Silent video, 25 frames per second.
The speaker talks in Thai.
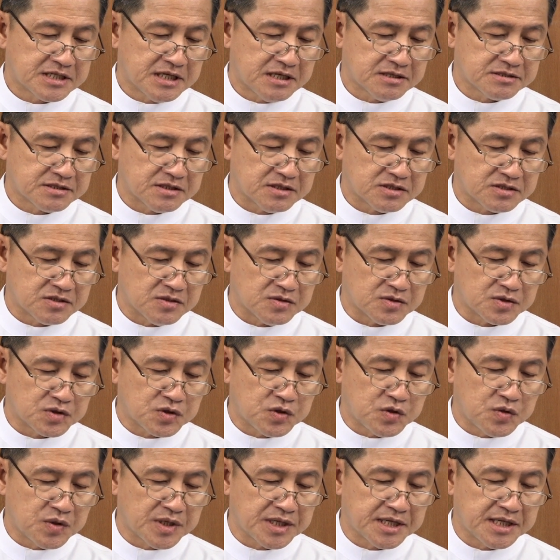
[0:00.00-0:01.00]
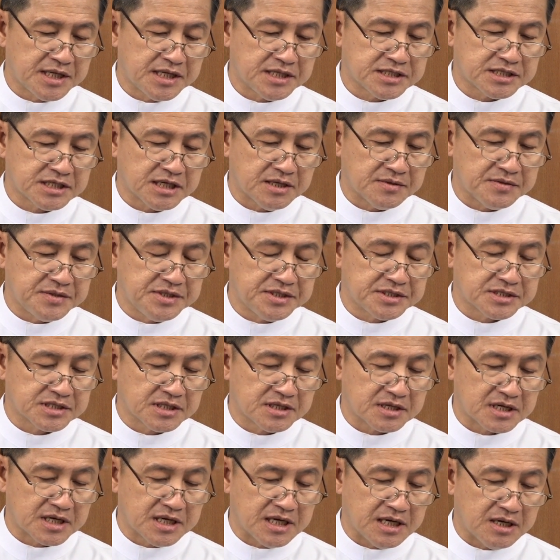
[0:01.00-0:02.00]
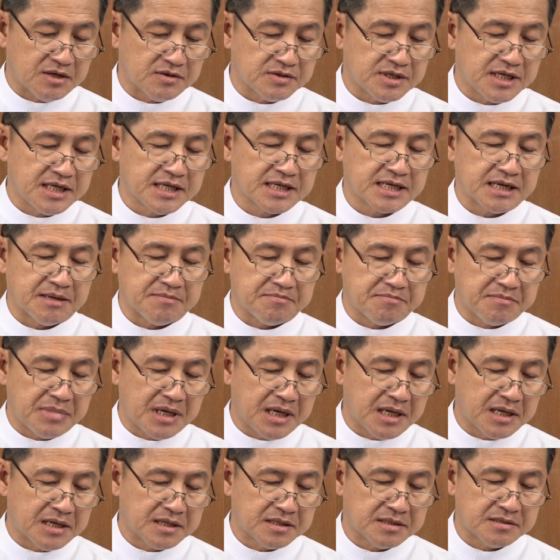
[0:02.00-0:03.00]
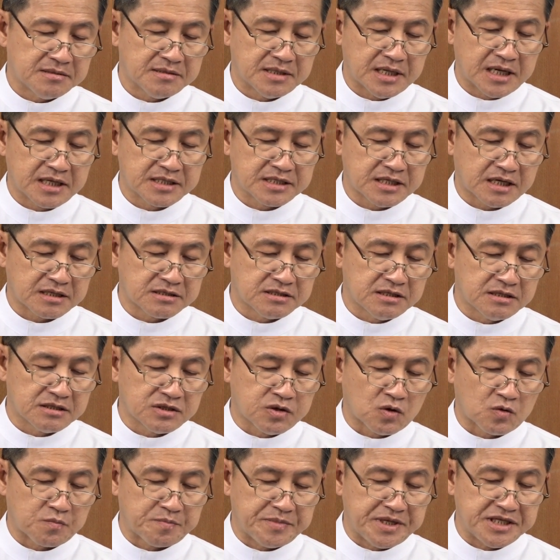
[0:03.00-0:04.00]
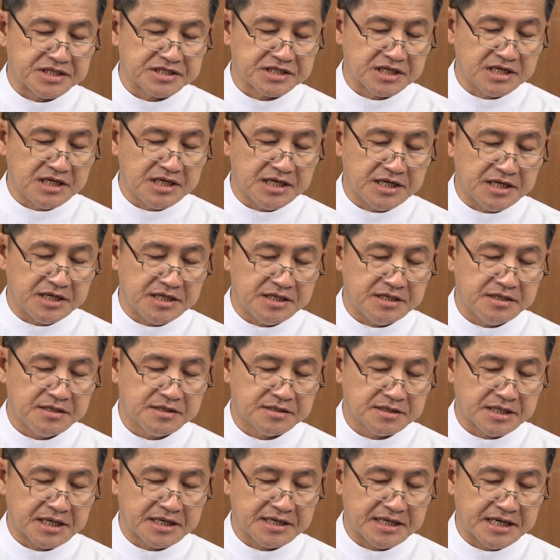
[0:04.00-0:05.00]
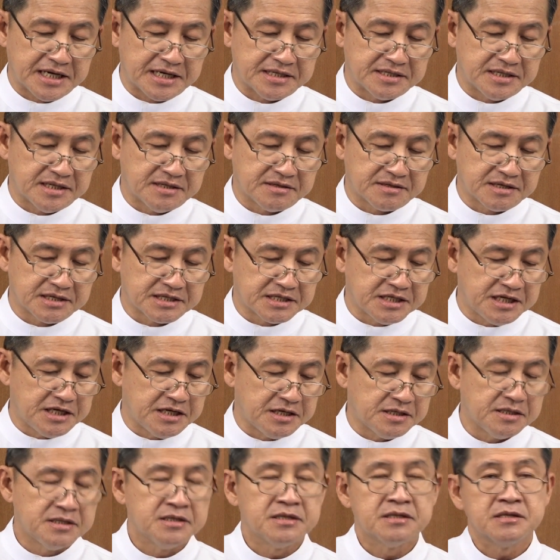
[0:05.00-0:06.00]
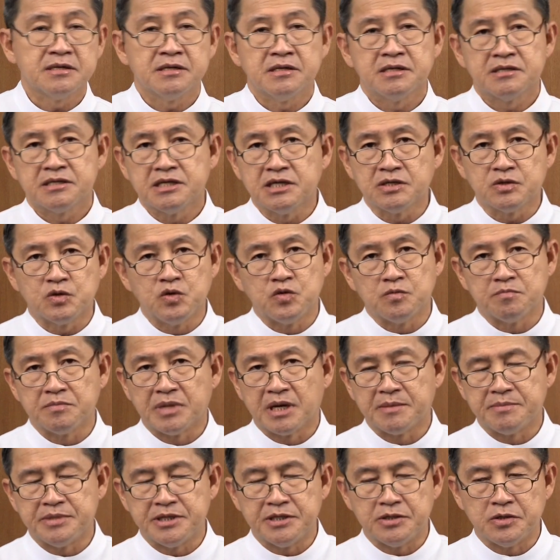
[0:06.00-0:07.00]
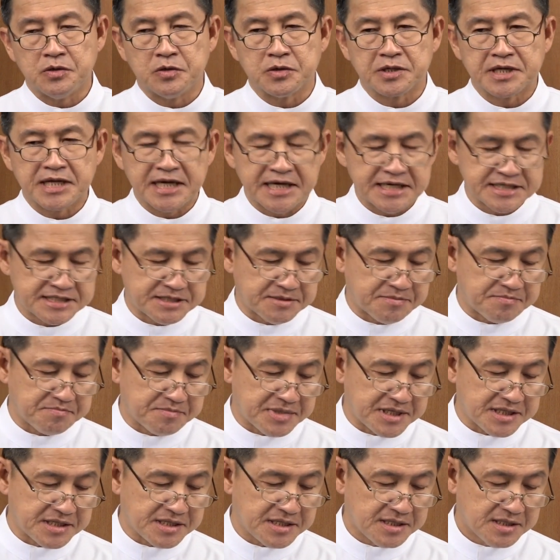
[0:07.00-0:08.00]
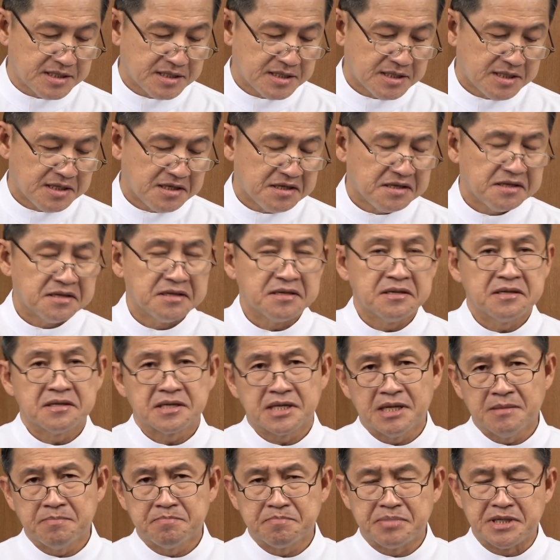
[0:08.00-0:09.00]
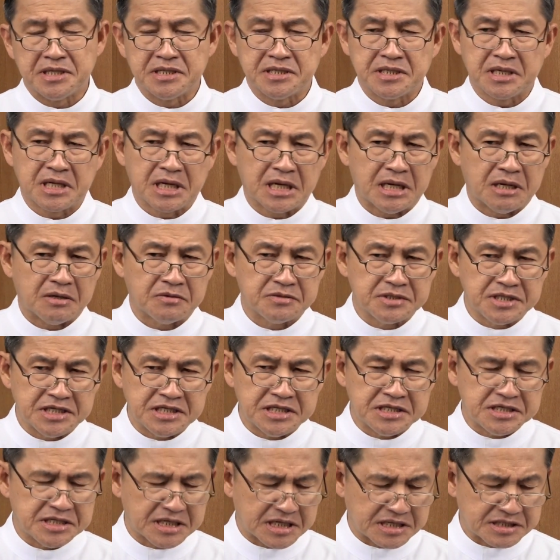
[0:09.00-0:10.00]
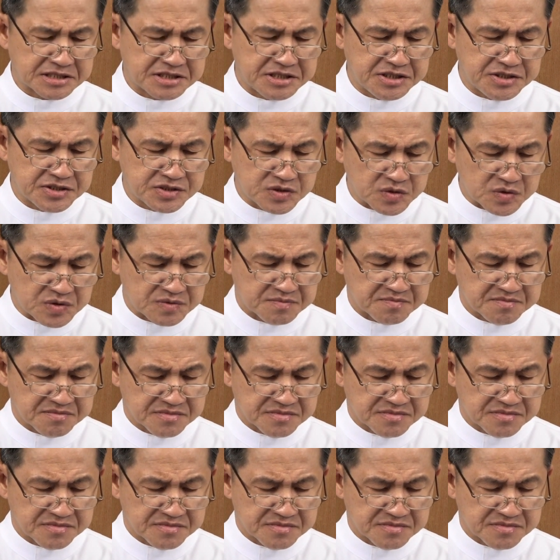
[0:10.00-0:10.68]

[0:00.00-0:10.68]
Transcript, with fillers: เจ้าจะส่งช่วยให้ชาวอิสราเอลได้กลับบ้านหลังจากที่ตกเป็นเฉลยในแดนในประเทศที่กรุงบาบิโลน50 ปี นับเป็นข่าวดีอย่างที่สุด